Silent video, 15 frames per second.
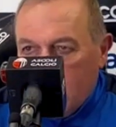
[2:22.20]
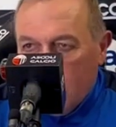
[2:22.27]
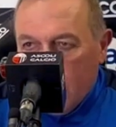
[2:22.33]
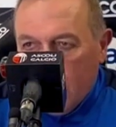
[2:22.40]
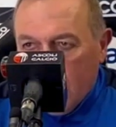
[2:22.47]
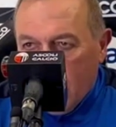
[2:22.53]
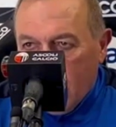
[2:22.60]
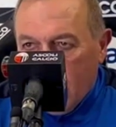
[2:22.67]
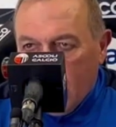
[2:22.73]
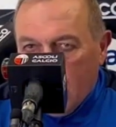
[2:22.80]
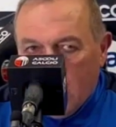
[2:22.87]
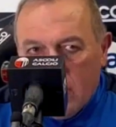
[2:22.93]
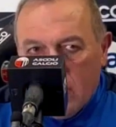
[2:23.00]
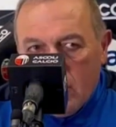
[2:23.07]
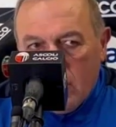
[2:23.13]
tutto,
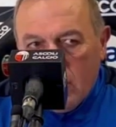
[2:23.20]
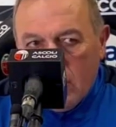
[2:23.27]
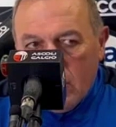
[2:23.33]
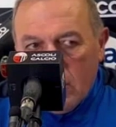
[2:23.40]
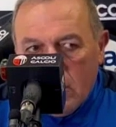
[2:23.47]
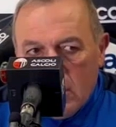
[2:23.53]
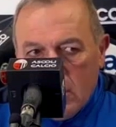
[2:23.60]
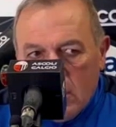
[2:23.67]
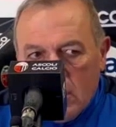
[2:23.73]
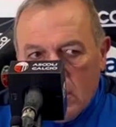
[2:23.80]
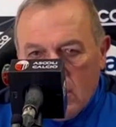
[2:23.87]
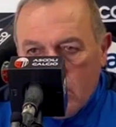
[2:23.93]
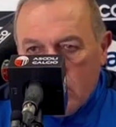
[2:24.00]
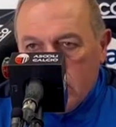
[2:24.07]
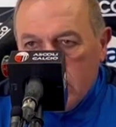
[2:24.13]
però
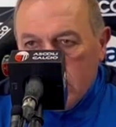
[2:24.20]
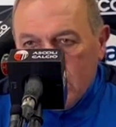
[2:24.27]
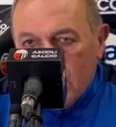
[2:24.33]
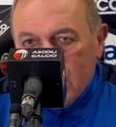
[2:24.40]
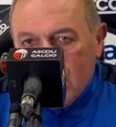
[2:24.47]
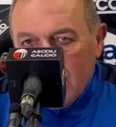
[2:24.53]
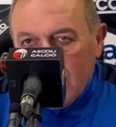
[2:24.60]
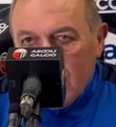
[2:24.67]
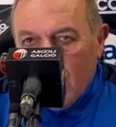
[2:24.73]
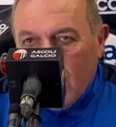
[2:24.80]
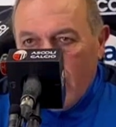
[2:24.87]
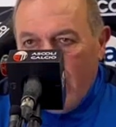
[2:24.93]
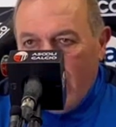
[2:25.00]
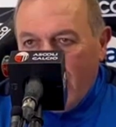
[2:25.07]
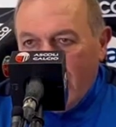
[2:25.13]

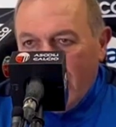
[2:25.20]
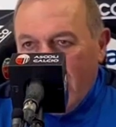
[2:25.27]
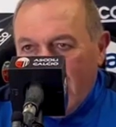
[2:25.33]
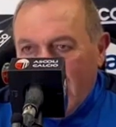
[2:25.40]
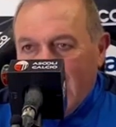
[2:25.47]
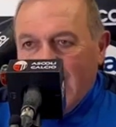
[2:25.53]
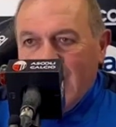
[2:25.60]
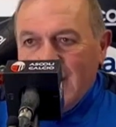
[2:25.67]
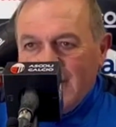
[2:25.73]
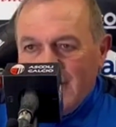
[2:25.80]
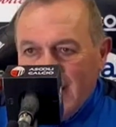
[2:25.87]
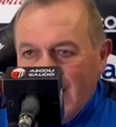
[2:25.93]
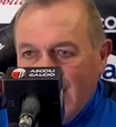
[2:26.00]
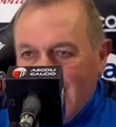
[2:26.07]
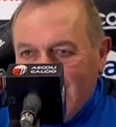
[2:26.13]
dobbiamo andare a
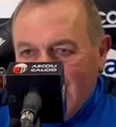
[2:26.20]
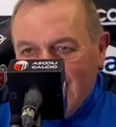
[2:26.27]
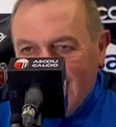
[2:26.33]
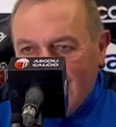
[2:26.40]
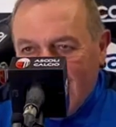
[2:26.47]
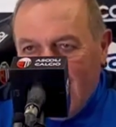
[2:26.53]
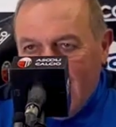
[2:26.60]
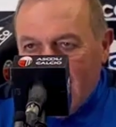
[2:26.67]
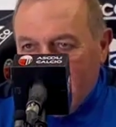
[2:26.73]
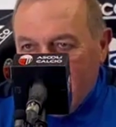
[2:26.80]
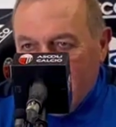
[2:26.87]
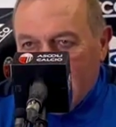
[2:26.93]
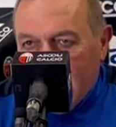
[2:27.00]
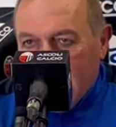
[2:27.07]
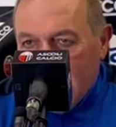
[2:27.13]
analizzare anche i dettagli
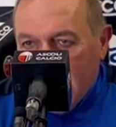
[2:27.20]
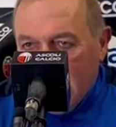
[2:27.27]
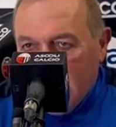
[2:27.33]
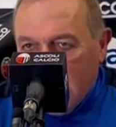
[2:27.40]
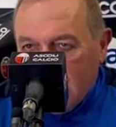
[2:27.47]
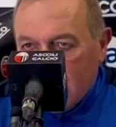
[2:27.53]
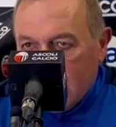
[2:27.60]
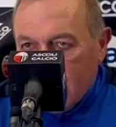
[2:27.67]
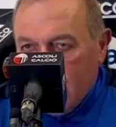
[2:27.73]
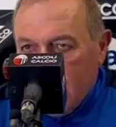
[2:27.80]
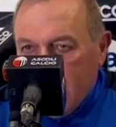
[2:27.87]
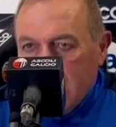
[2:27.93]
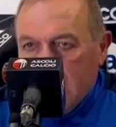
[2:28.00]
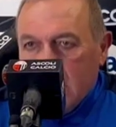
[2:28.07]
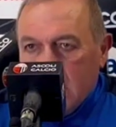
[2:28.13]
perché
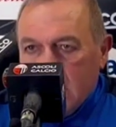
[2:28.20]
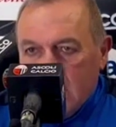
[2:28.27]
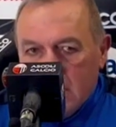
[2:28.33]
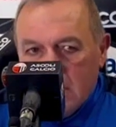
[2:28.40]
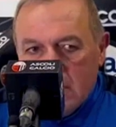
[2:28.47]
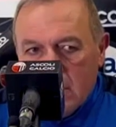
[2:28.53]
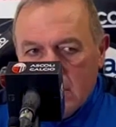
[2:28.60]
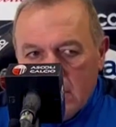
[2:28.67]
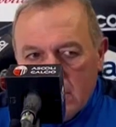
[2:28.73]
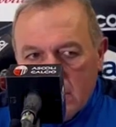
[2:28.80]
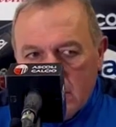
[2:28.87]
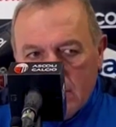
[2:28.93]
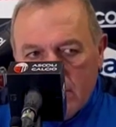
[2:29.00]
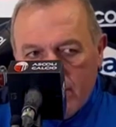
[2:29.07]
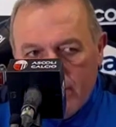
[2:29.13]
assolutamente
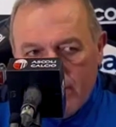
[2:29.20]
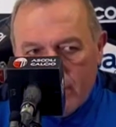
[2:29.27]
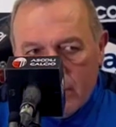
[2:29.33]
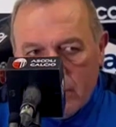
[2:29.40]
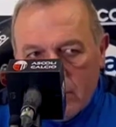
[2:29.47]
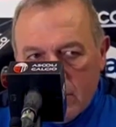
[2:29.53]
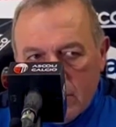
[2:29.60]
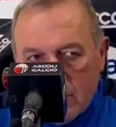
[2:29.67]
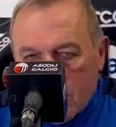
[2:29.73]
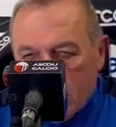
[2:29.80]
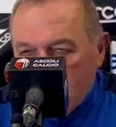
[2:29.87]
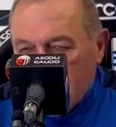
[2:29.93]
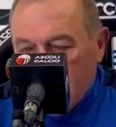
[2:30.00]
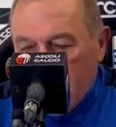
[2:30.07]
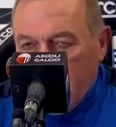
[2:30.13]

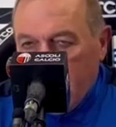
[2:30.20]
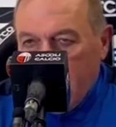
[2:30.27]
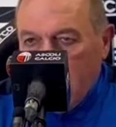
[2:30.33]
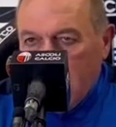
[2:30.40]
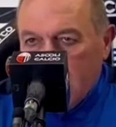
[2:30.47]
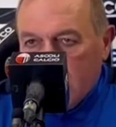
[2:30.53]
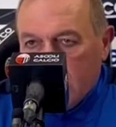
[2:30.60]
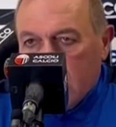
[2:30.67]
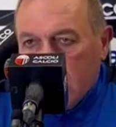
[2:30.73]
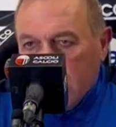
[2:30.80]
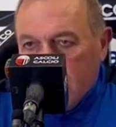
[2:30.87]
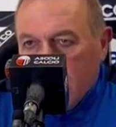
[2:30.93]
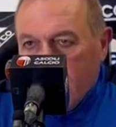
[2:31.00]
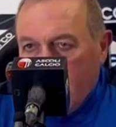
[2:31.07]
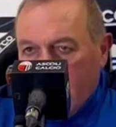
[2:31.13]
così non va bene,
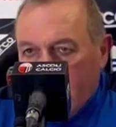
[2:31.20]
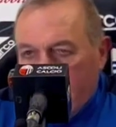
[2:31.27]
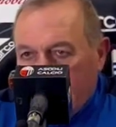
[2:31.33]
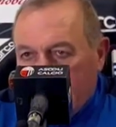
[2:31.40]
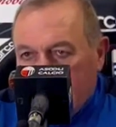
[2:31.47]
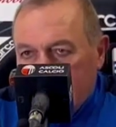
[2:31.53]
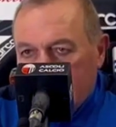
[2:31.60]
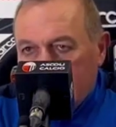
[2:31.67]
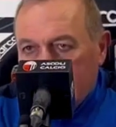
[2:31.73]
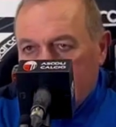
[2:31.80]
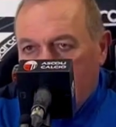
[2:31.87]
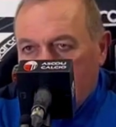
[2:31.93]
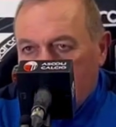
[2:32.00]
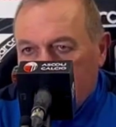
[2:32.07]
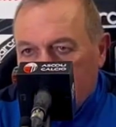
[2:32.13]
cioè dobbiamo fare il
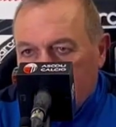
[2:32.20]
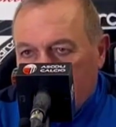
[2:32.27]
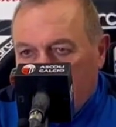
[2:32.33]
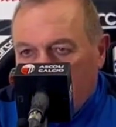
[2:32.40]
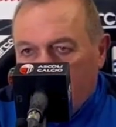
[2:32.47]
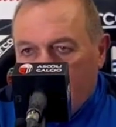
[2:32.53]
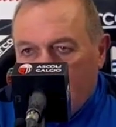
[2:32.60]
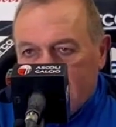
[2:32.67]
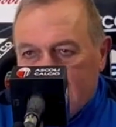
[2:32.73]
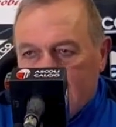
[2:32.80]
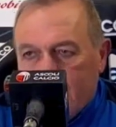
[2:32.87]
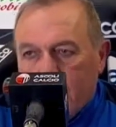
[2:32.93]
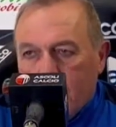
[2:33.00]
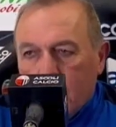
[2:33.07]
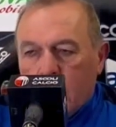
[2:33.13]
risultato, il risultato
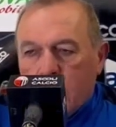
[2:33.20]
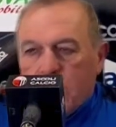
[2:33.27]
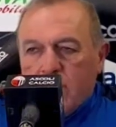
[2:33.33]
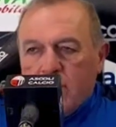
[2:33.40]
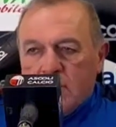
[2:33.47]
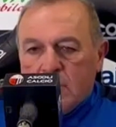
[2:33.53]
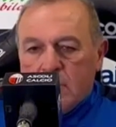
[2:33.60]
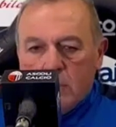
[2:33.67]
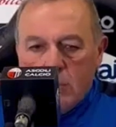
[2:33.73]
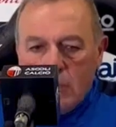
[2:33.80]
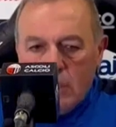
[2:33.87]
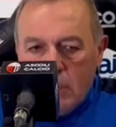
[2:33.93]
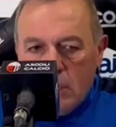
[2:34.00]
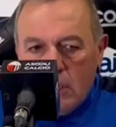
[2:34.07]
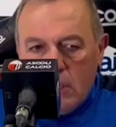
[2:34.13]
passa appunto
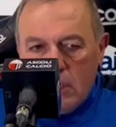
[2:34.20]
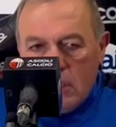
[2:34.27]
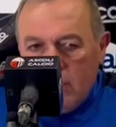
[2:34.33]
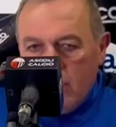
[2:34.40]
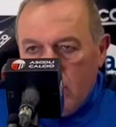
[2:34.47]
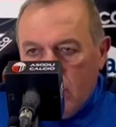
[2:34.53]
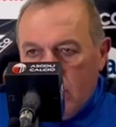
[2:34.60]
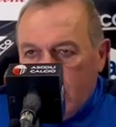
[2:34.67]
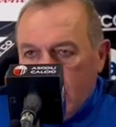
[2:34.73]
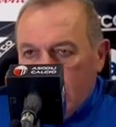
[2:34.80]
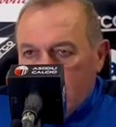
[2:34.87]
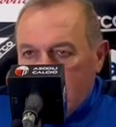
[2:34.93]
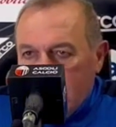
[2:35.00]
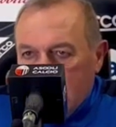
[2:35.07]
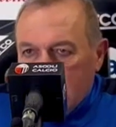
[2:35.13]
attraverso il
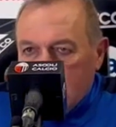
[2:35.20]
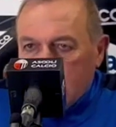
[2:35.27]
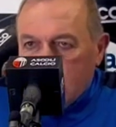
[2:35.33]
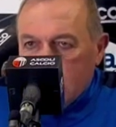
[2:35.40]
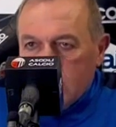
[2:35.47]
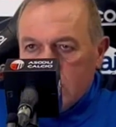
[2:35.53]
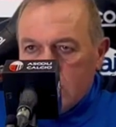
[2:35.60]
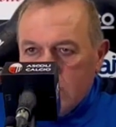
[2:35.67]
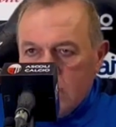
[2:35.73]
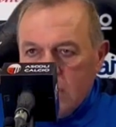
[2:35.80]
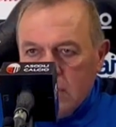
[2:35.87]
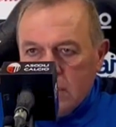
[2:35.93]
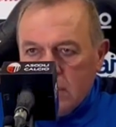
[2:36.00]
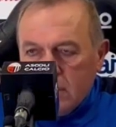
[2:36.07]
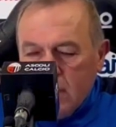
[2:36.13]
miglioramento di tante situazioni,
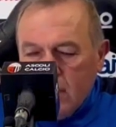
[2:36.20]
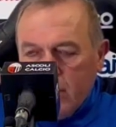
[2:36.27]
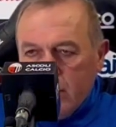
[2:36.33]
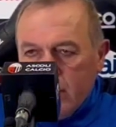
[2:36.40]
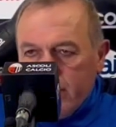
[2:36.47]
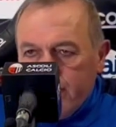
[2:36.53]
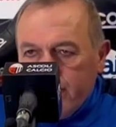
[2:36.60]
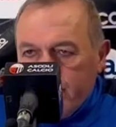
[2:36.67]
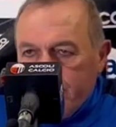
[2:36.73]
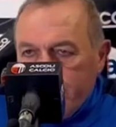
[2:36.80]
di tanti step.